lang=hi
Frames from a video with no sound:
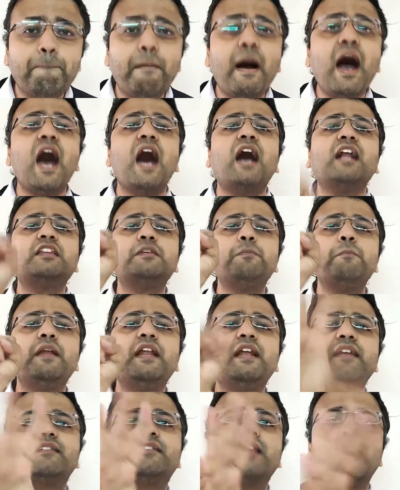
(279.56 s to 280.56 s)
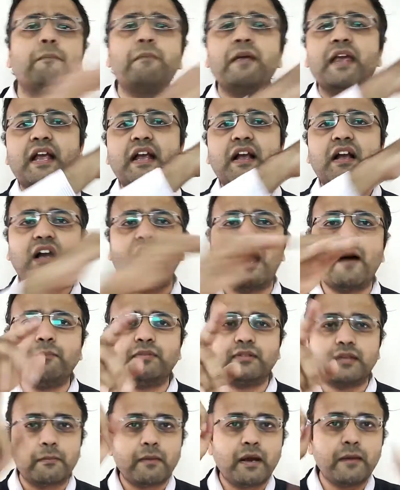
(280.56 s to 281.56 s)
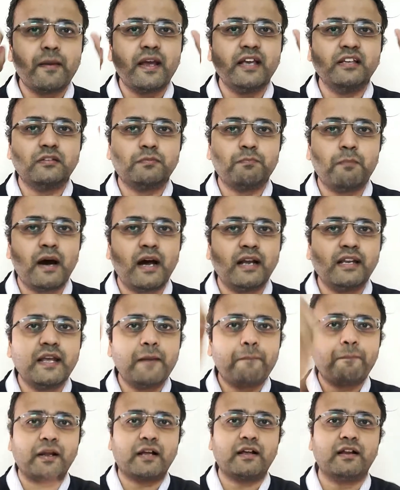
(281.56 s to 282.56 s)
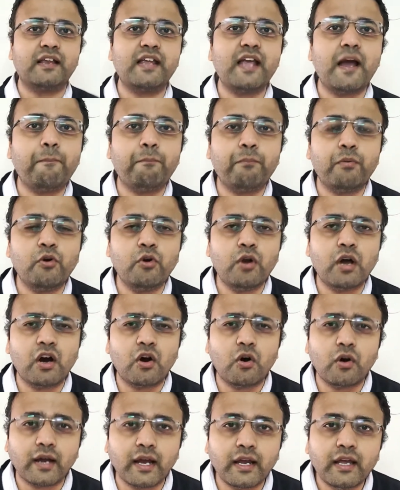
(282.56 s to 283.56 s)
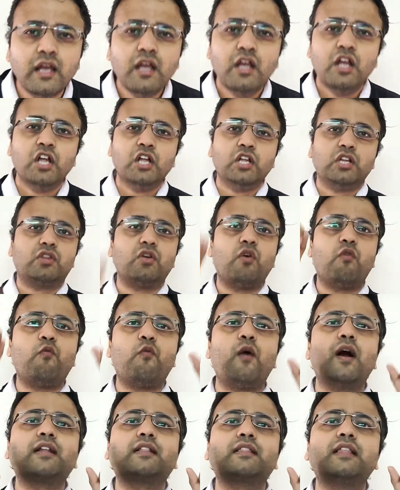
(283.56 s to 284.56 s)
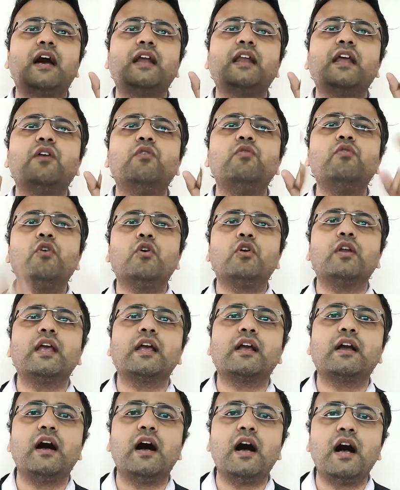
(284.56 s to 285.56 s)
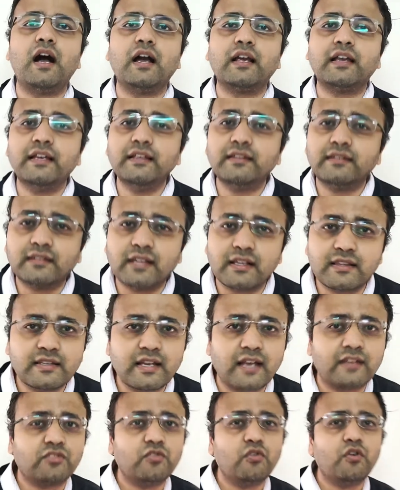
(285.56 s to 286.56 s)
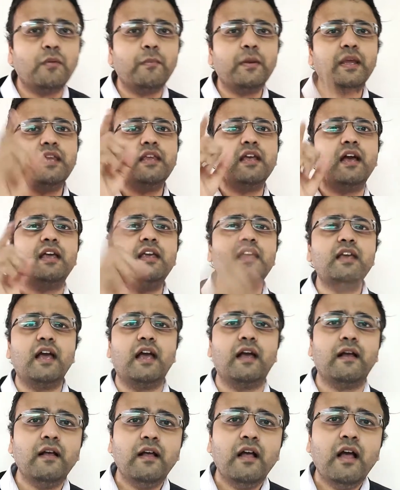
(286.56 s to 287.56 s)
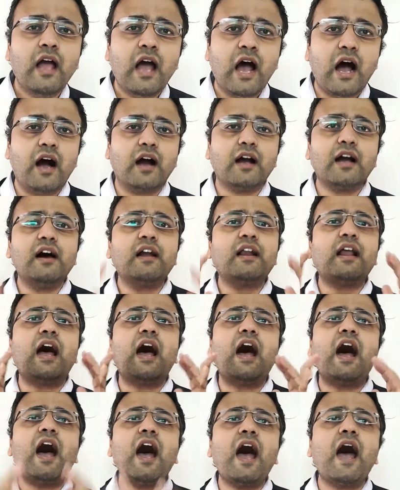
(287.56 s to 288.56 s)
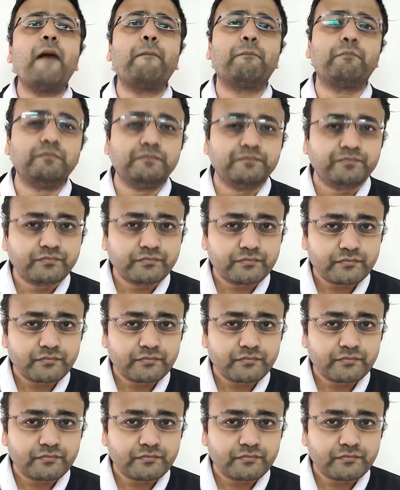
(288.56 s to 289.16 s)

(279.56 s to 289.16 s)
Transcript: पांच मिनट से भी कम समय में इस बार यह प्रक्रिया पूर्ण हो गई तो वक्ता ने उन्होंने कहा कि सच्चा सुख भी यही है अगर आप